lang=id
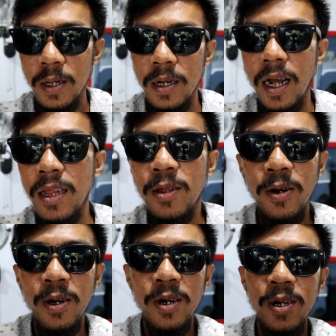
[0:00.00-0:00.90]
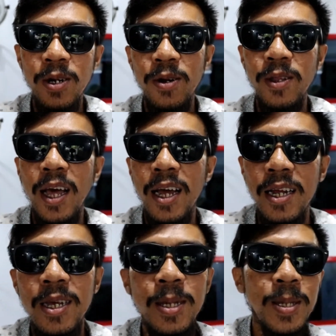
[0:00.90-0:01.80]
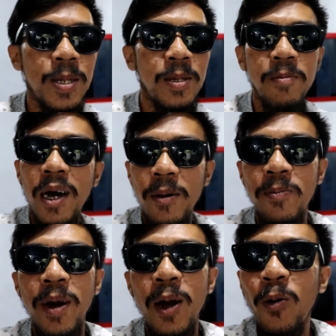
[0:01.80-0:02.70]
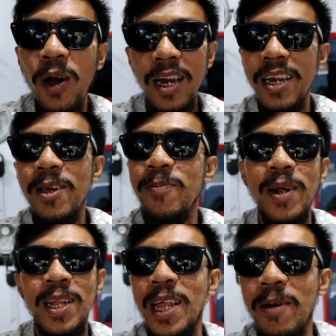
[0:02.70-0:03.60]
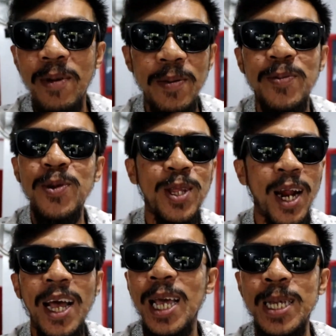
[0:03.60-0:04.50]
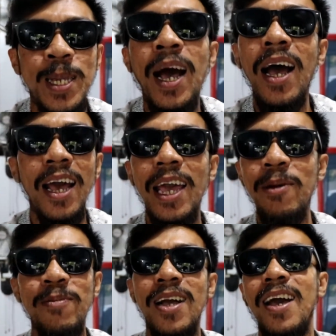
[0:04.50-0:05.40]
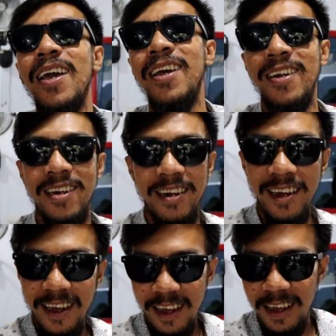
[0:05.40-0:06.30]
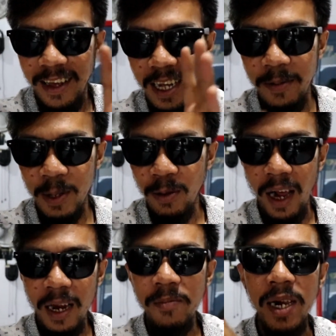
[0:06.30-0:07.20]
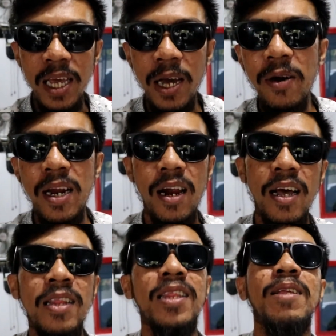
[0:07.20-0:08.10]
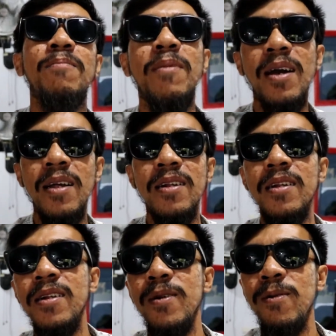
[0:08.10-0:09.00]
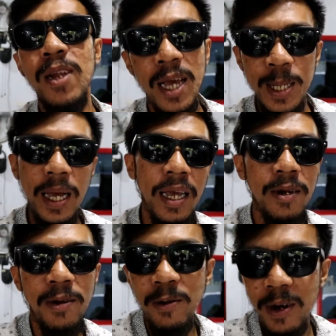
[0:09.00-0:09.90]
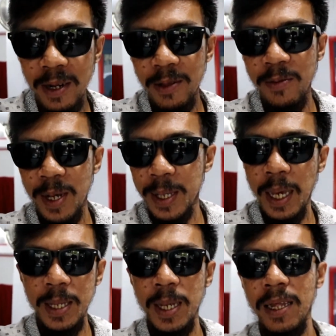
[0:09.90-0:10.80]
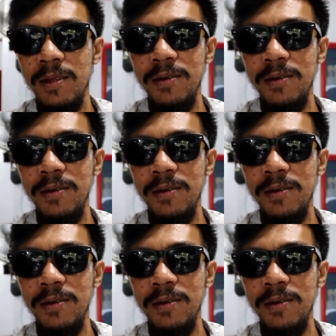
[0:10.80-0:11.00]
Kantor notaris Bapak Wandi Pratama Putra SHMKN Kebetulan beliau adalah teman kuliah saya dulu waktu masih S1